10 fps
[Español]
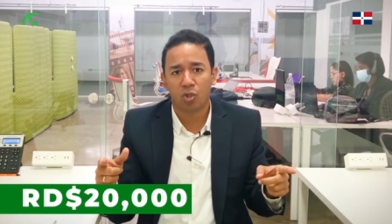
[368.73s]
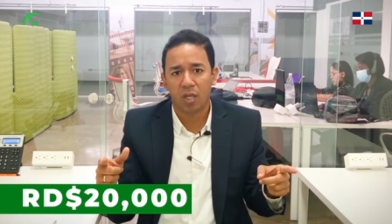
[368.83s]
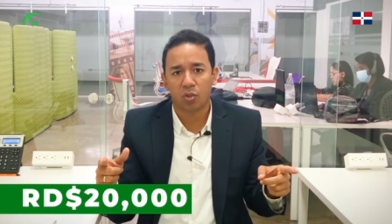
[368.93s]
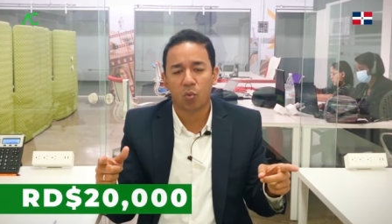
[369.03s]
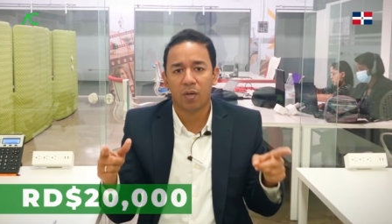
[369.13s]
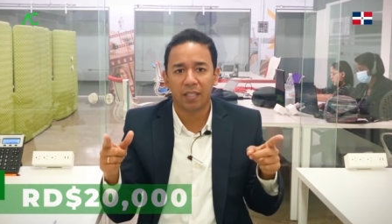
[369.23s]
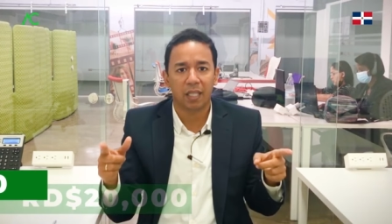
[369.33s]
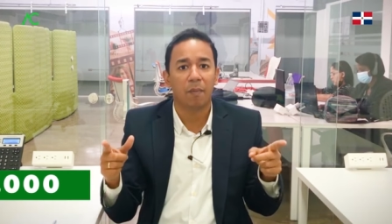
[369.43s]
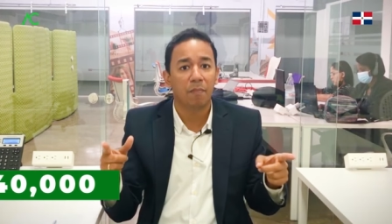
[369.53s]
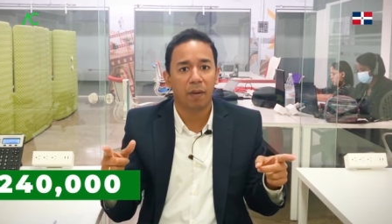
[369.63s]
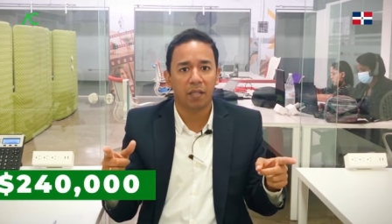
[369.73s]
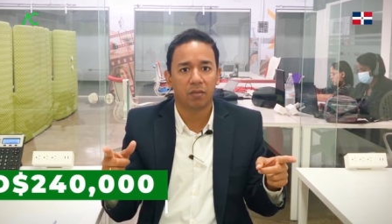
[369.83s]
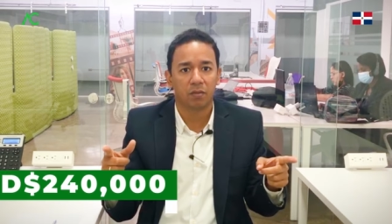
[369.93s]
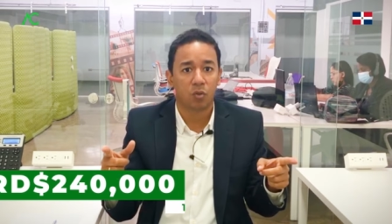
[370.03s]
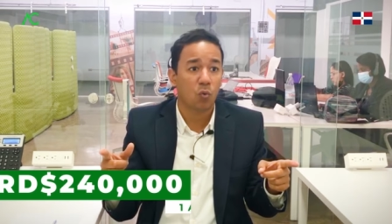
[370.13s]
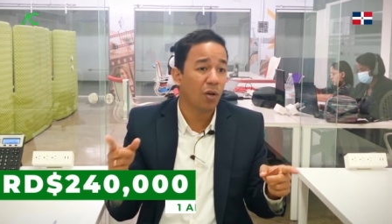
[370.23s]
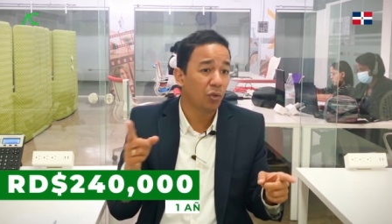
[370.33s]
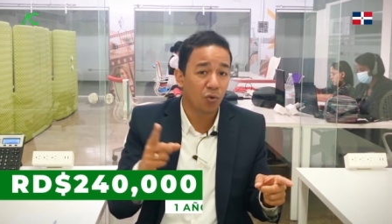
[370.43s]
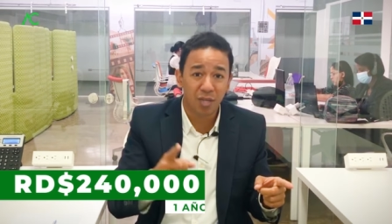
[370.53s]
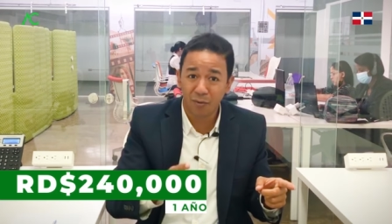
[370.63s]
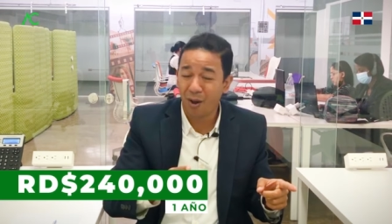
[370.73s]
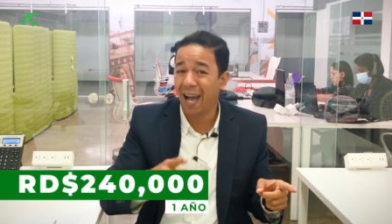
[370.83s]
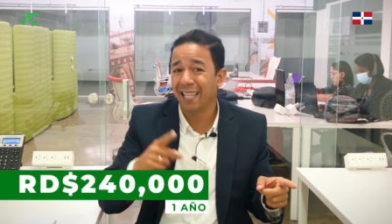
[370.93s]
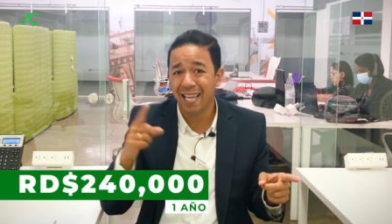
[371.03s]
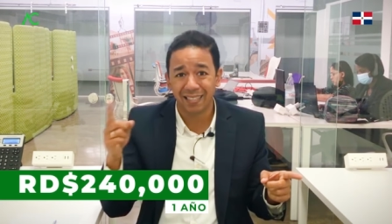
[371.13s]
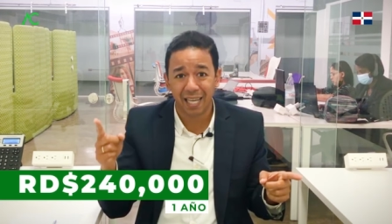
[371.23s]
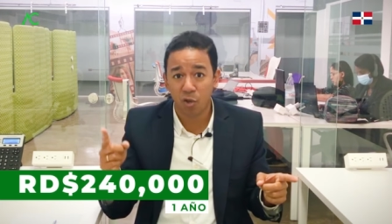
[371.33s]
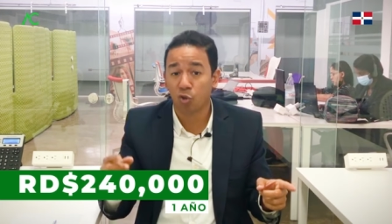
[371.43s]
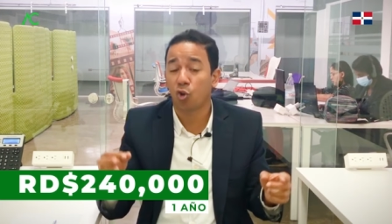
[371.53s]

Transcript: son 240 mil pesos. Cuando lo llevo a 10